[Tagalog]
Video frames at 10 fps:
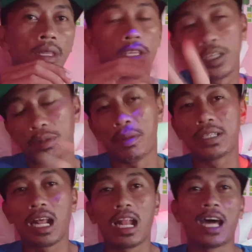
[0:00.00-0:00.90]
deserve
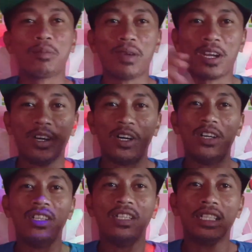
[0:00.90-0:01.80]
naman sila lahat
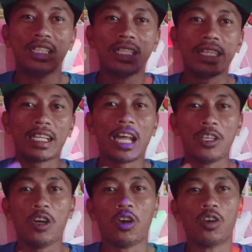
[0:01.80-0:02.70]
pero
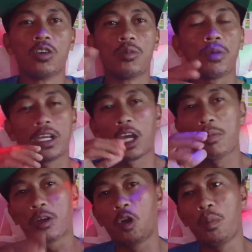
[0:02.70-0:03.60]
tingnan nyo pwede kayo
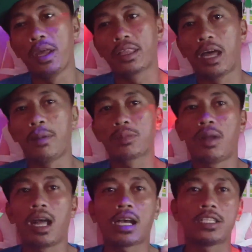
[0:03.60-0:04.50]
mag-comment na mas
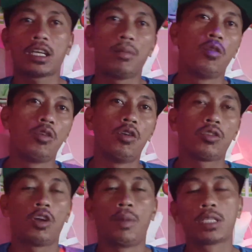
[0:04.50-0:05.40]
malakas si
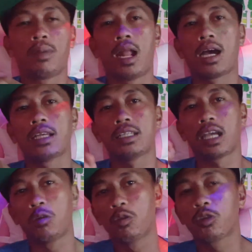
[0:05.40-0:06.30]
Kabungot or mas malakas
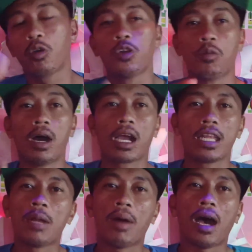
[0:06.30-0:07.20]
si Kanuto yung mga
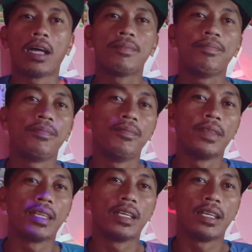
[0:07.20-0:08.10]
ganyan ba
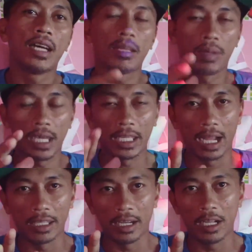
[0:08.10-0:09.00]
at
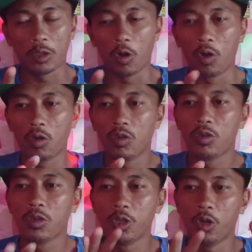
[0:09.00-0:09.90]
pakita natin dito
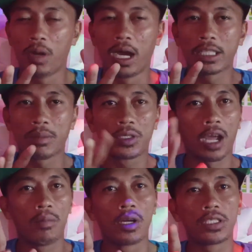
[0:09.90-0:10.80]
yung mga
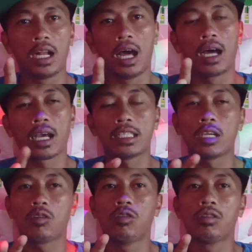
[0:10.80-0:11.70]
subscribers nila
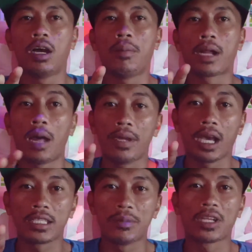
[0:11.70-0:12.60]
kasi kung uh, marami
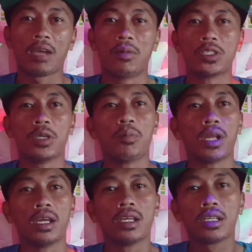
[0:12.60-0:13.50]
kang subscribers,
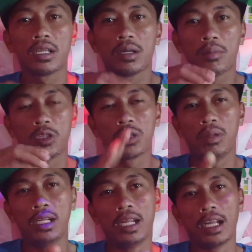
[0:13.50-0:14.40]
syempre,
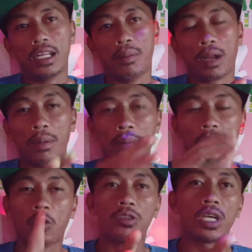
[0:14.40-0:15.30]
posibilidad na maraming
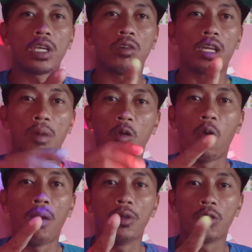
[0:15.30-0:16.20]
manood sa'yo at
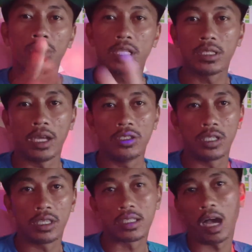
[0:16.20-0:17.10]
makuha mo yung
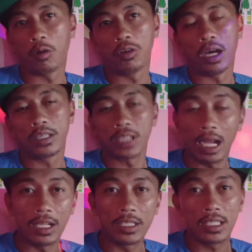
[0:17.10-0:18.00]
6-digit na sahod na
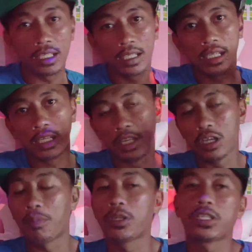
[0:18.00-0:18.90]
challenge ni
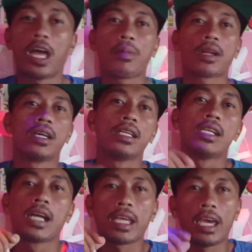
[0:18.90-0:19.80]
Japper Sniper.
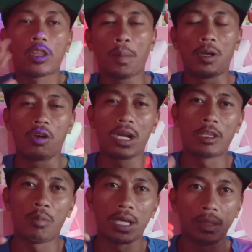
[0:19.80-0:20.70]
Kaya ito, panoorin
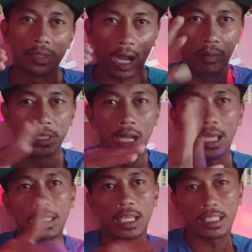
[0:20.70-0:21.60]
natin yung mga subscribers
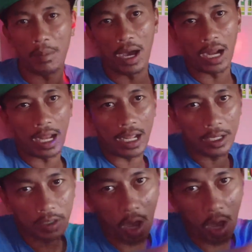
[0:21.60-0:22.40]
nila isa-isa mga kaning. Let's